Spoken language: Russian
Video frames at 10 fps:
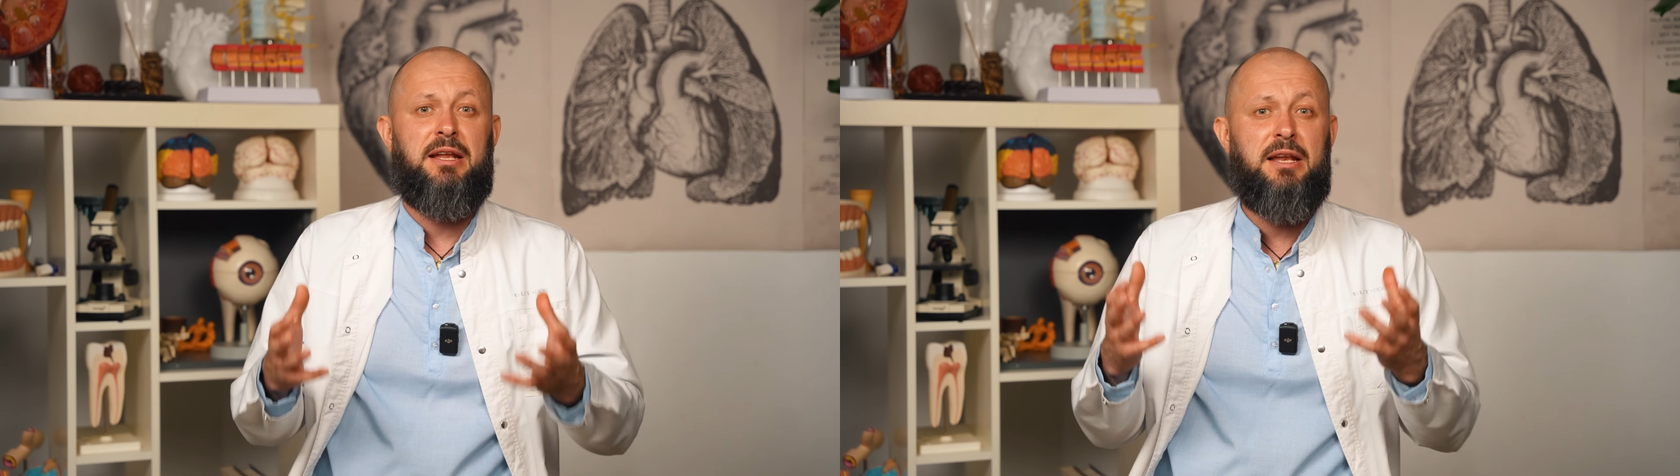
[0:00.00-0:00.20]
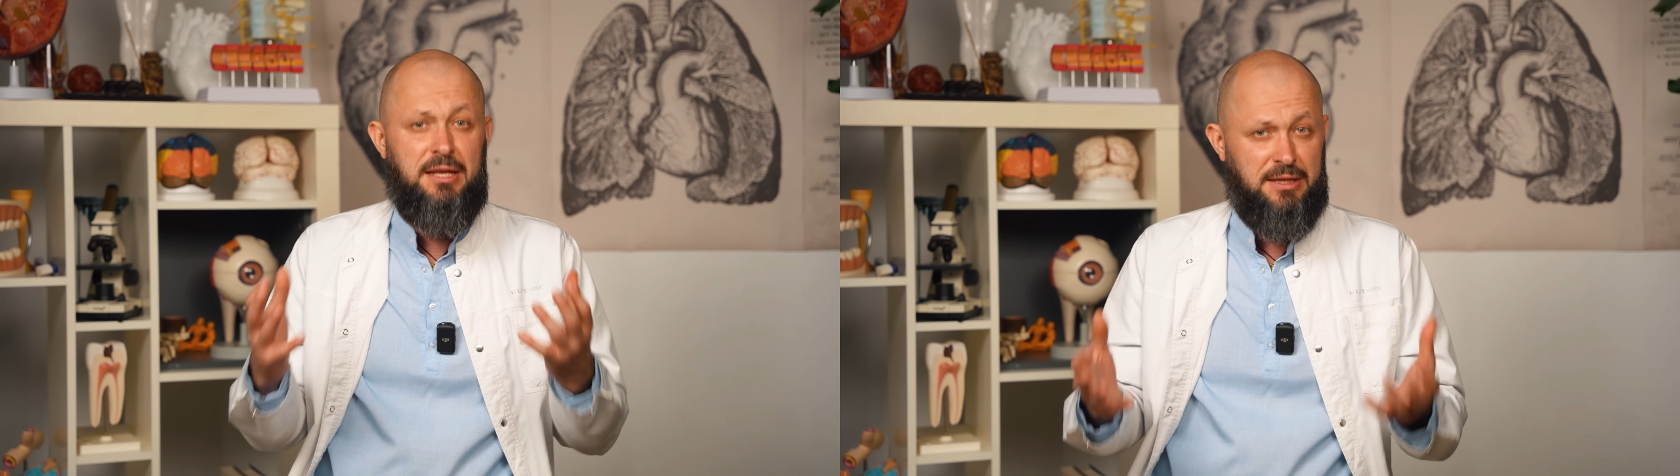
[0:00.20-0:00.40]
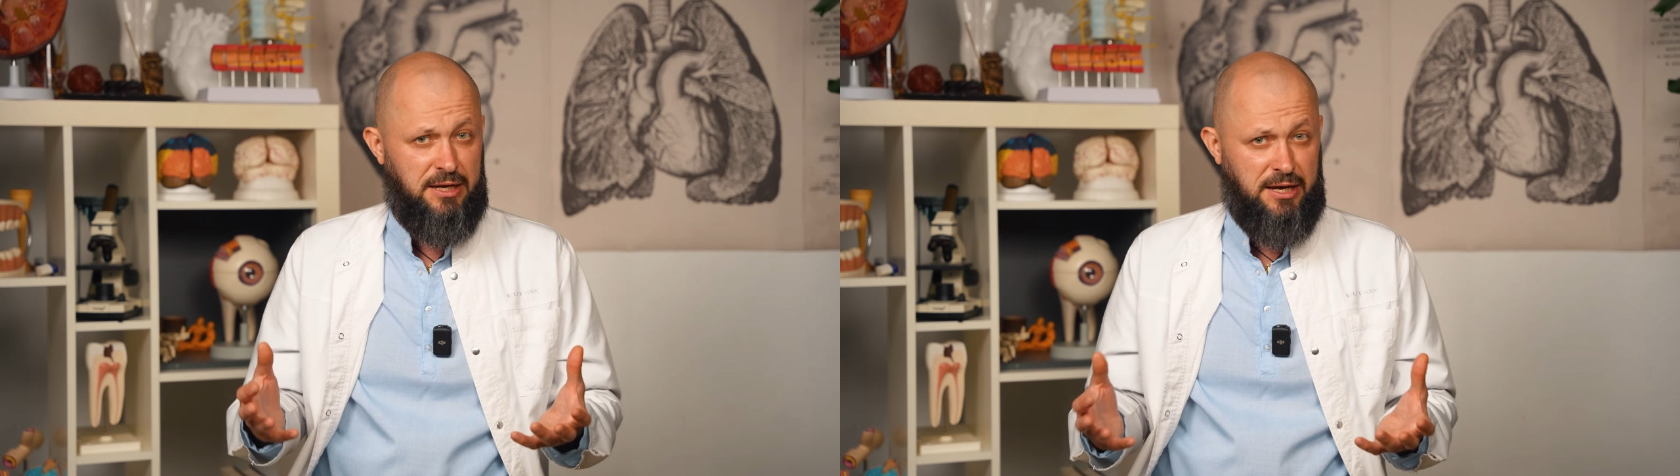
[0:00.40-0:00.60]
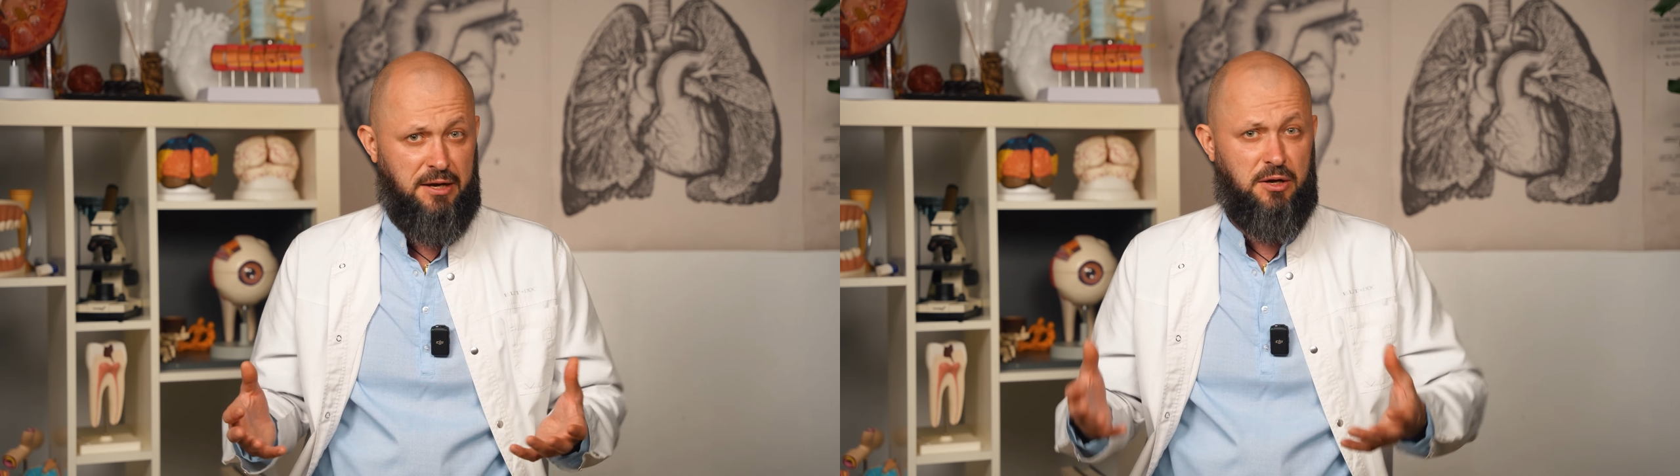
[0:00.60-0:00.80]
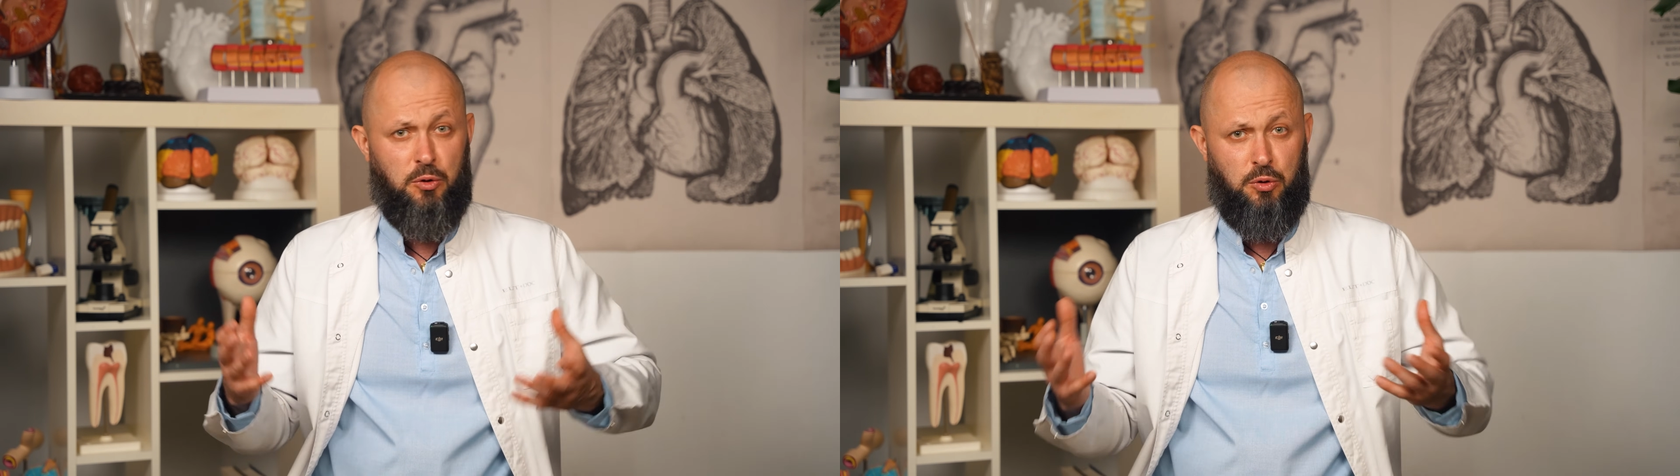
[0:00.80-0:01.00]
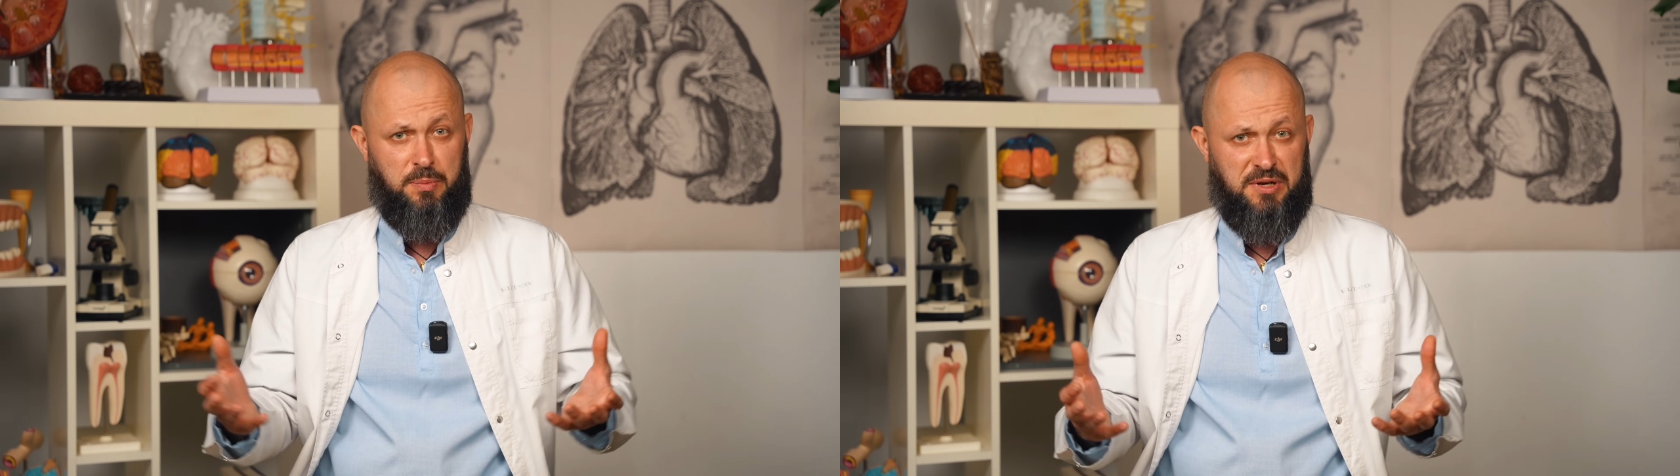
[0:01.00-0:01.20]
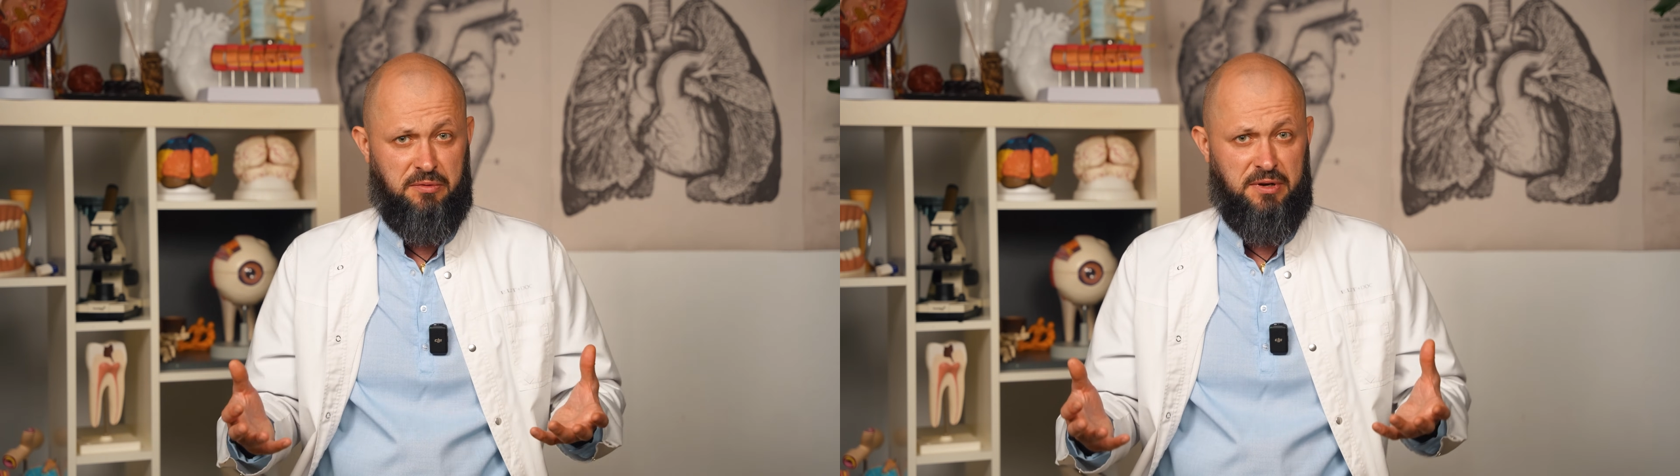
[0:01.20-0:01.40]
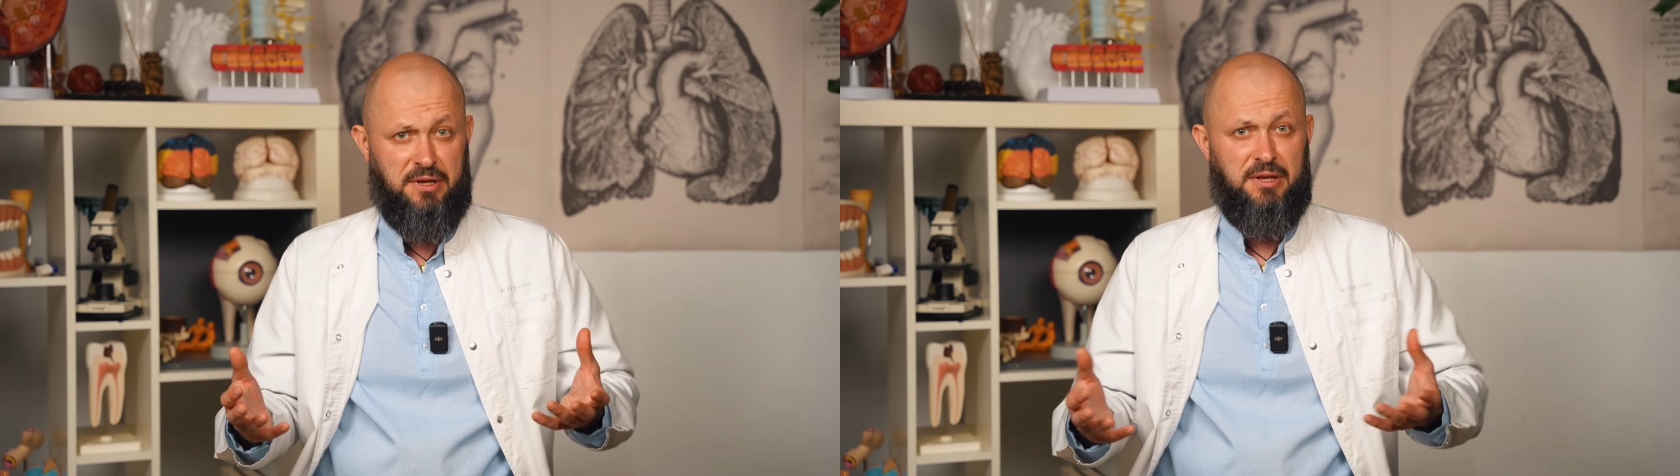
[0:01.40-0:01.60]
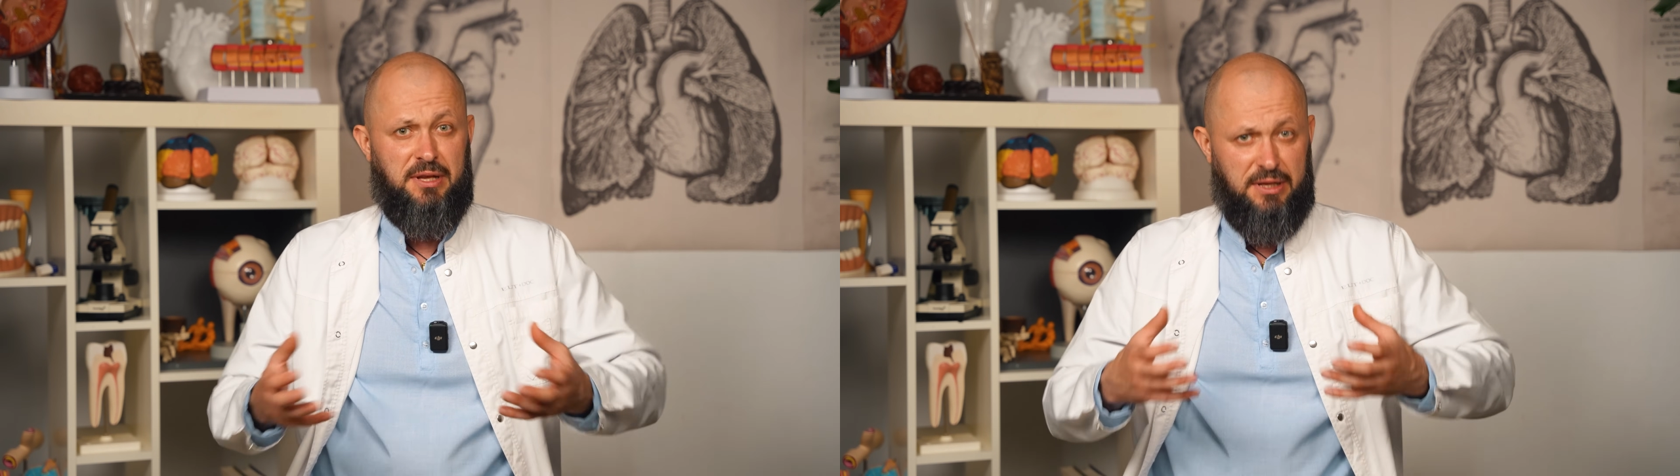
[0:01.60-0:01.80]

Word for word: льняная, хлопковая,